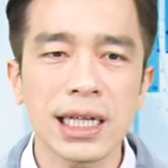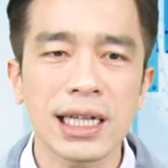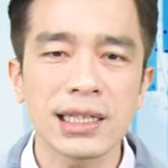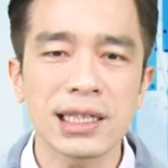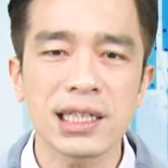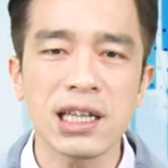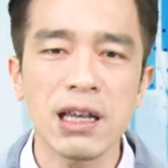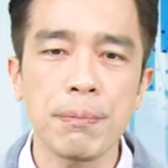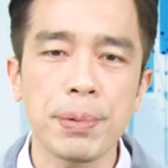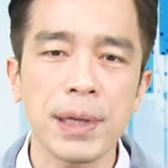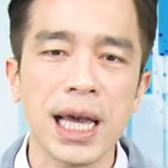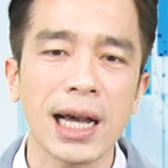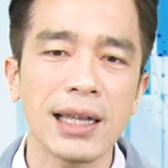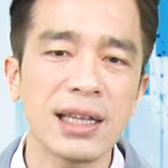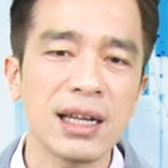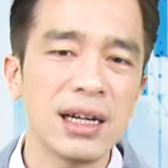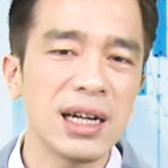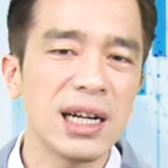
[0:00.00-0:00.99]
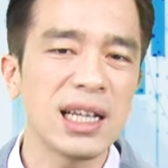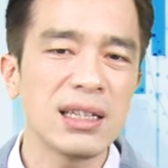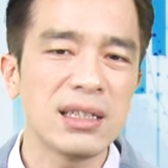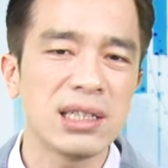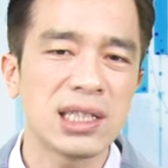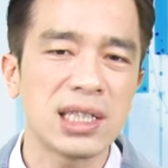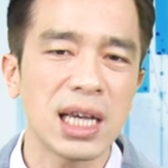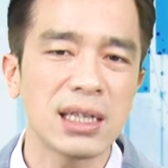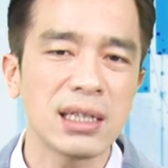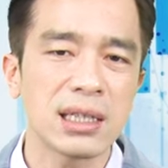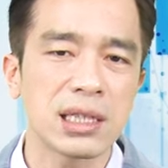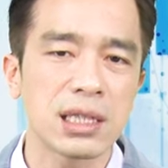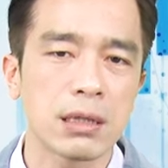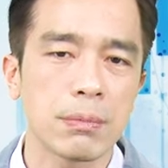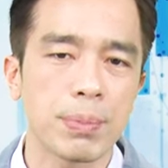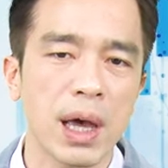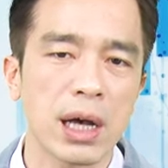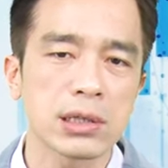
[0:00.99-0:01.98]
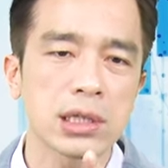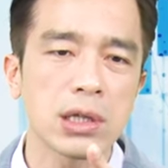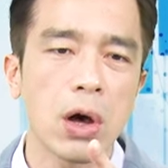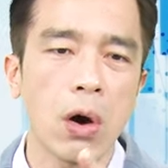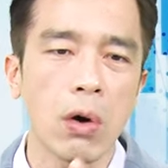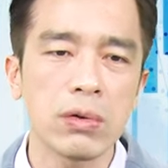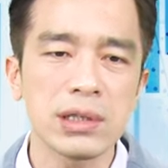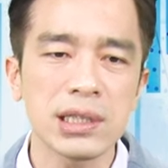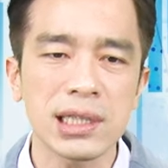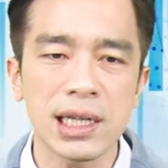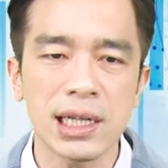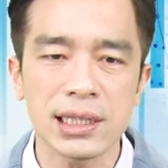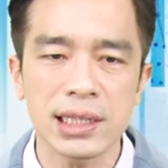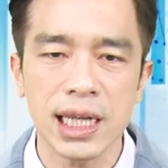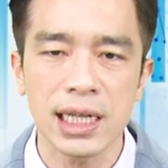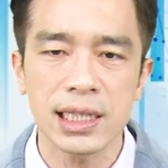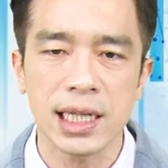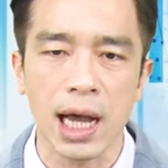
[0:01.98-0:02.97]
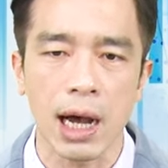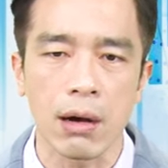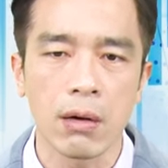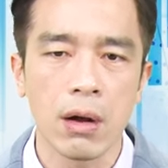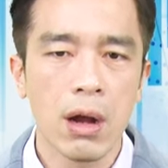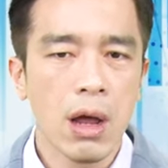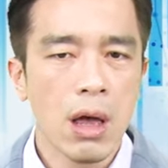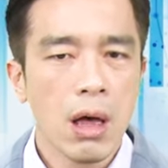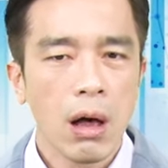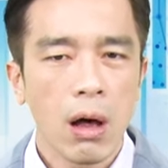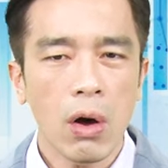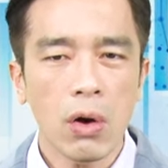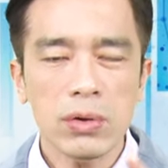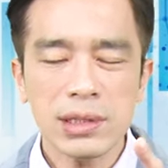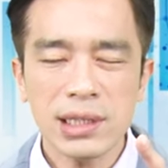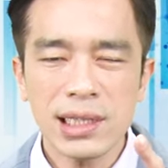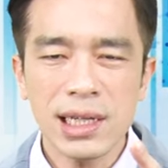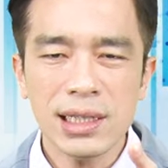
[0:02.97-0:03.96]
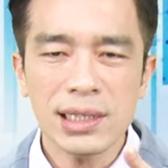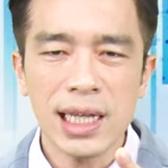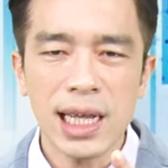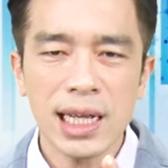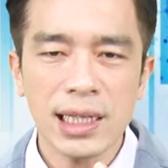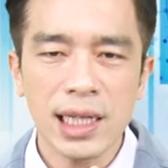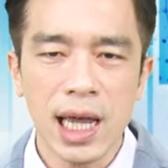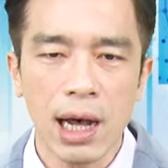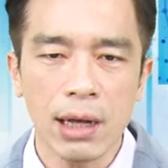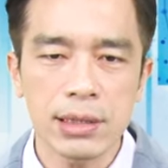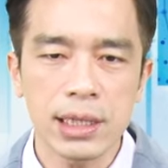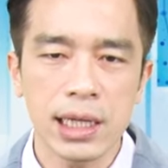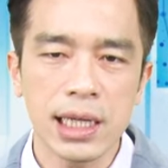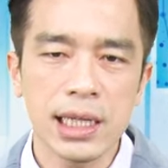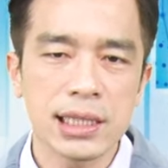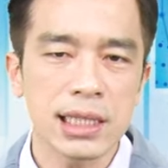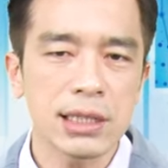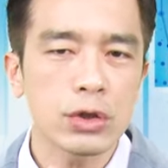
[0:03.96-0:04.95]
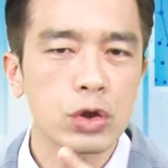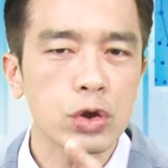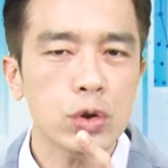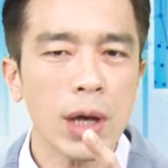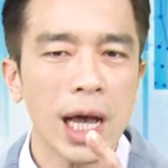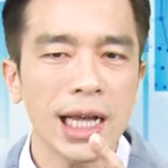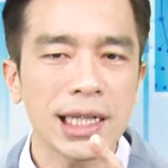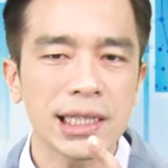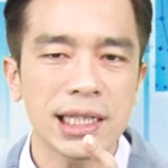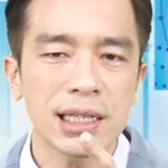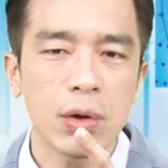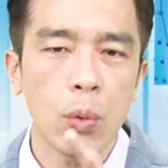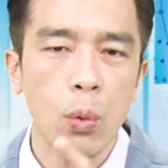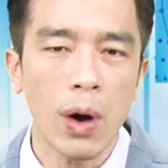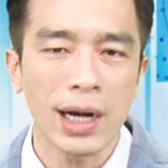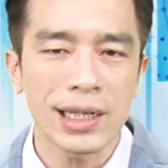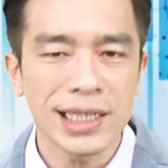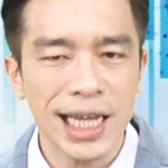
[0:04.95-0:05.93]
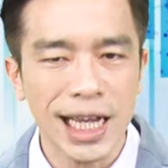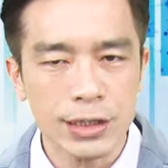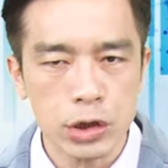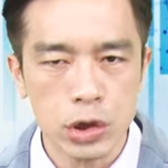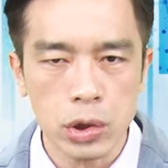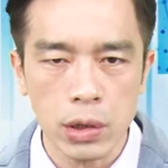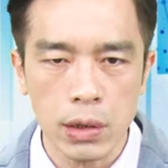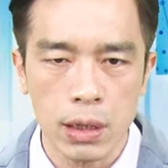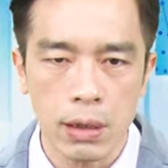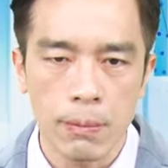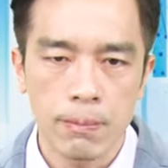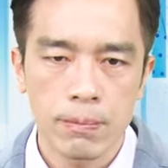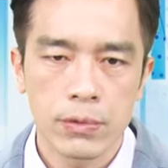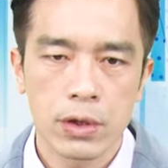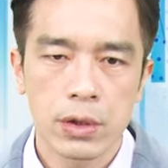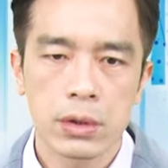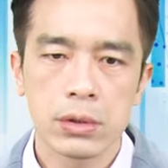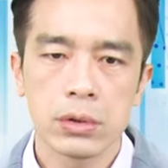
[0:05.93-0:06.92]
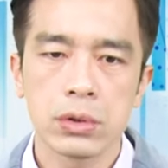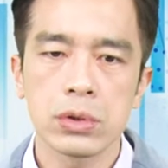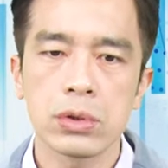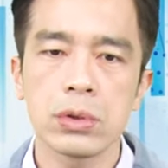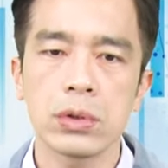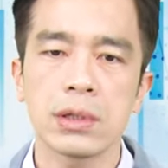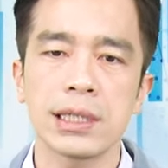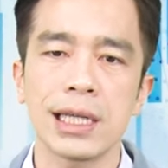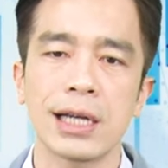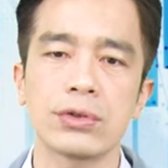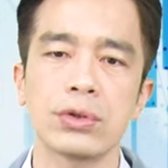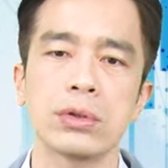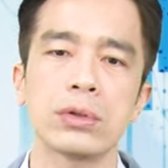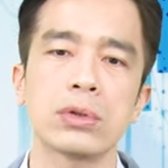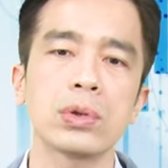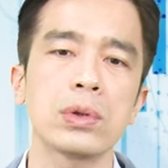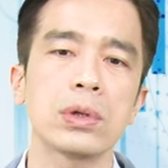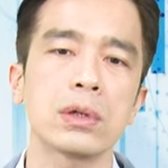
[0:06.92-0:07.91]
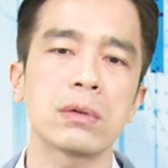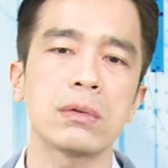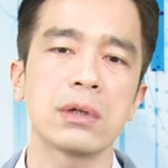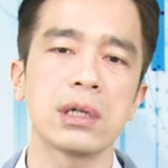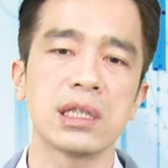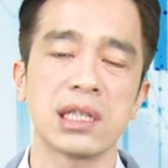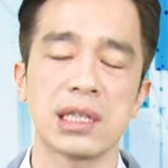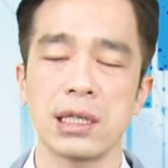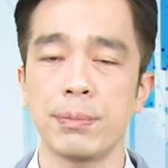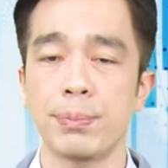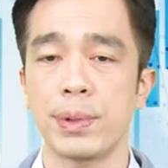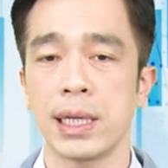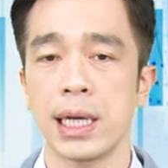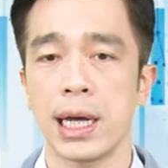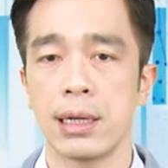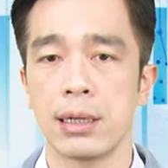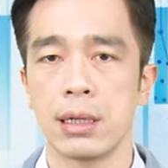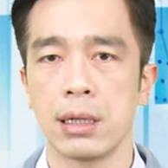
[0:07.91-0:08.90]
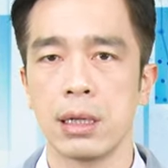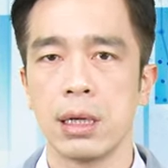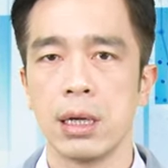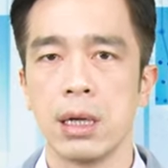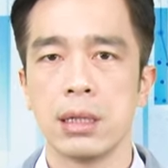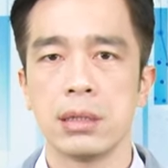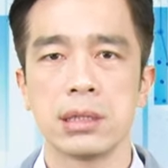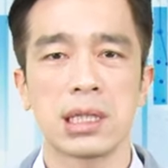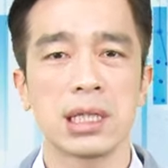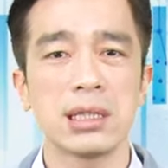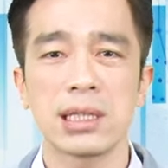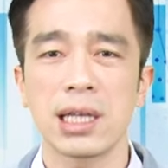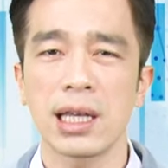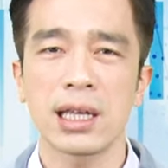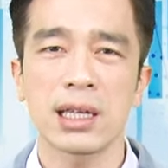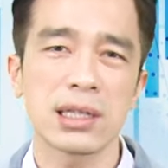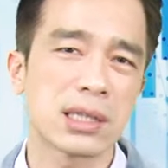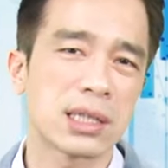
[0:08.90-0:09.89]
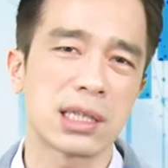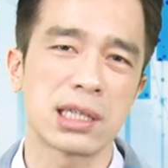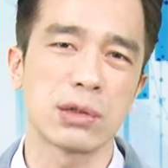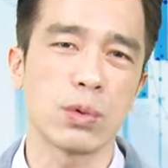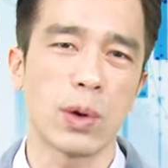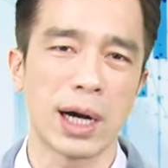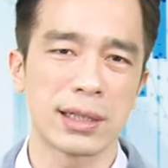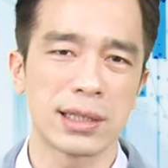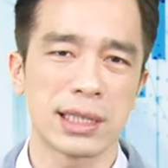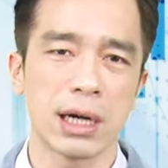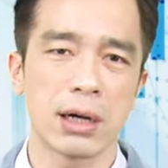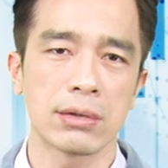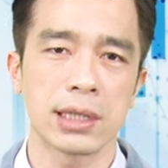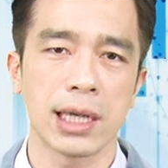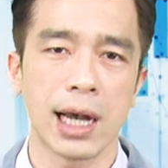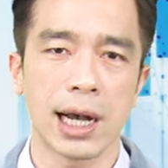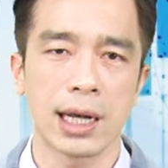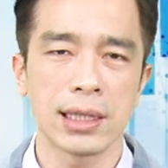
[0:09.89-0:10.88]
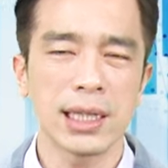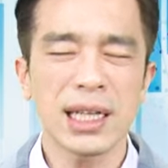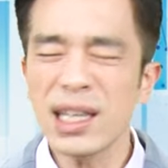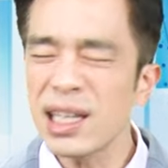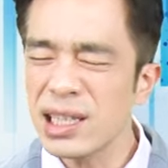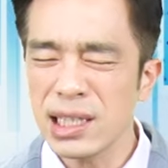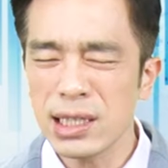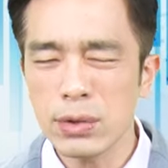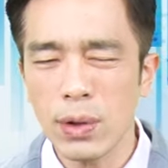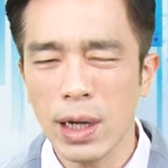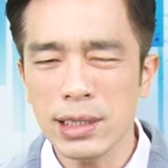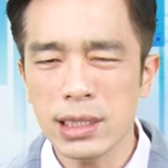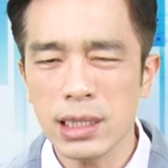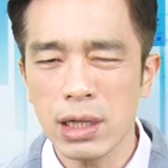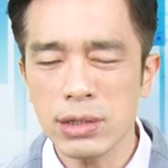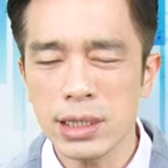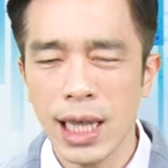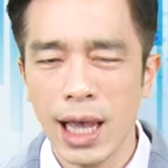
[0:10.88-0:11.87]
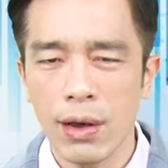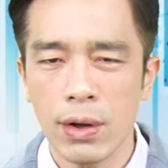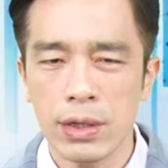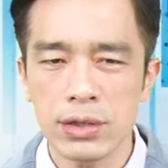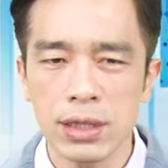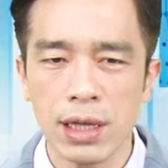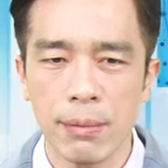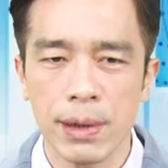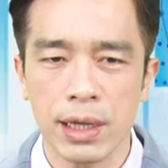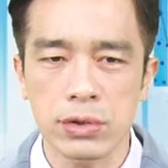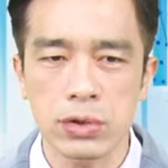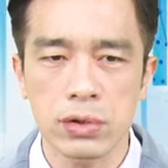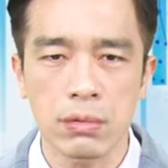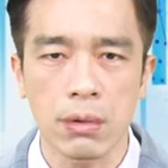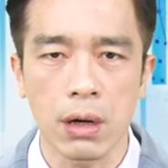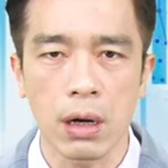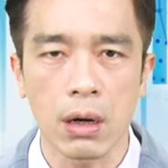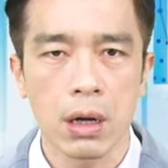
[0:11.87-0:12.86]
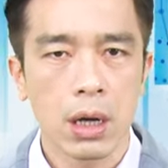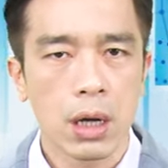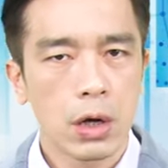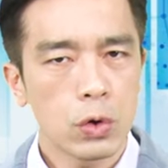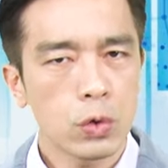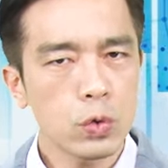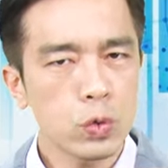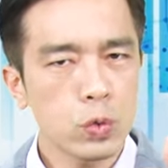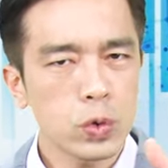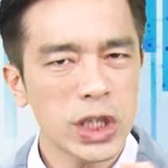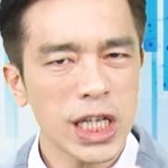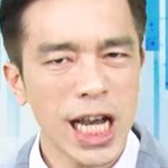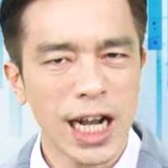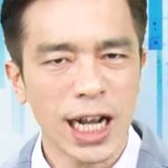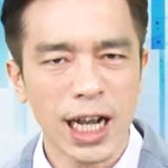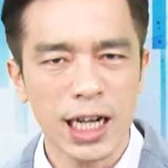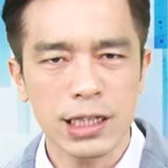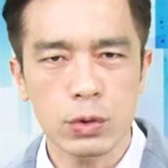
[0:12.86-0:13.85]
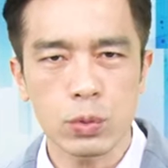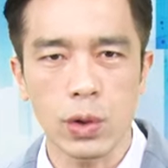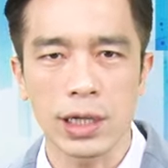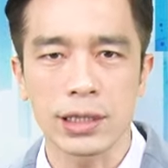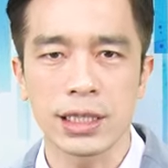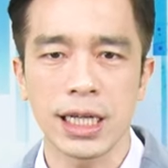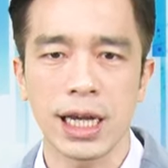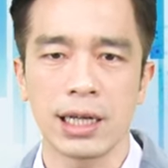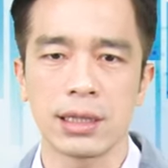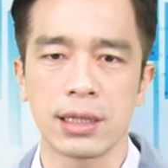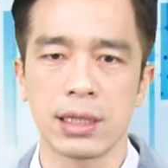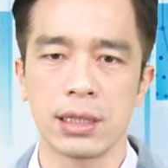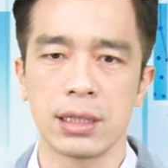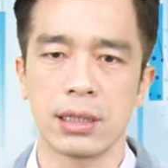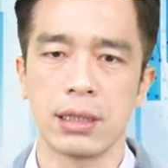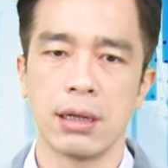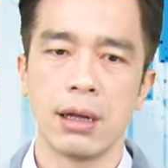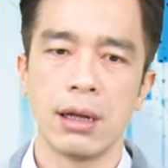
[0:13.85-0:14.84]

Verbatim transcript: 一个 C P I 的领先指标，是红色这一条，红色这一条呢已经率先的往下挫，挫下去，错过了 C P I 了，形成一个死亡交叉。那些死亡交叉的话，就代表说什么？物价开始往下跌了。